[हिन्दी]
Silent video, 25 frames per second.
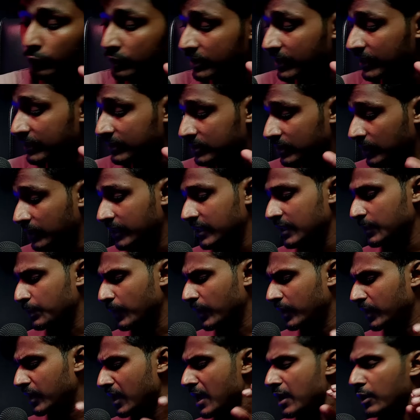उसके शरीर
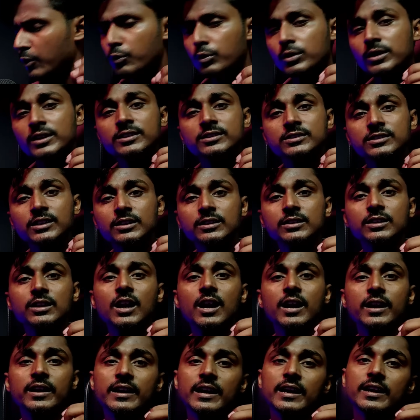पर कुल
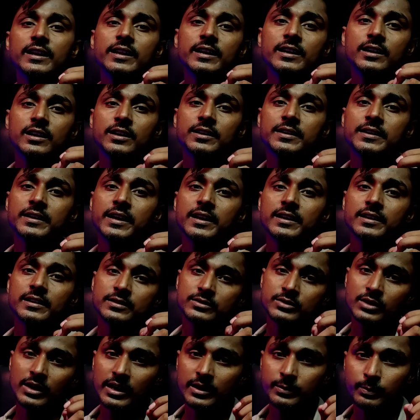सत्रह गहरे कट के
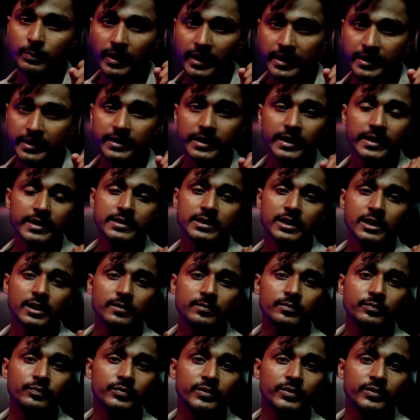निशान पाए गए थे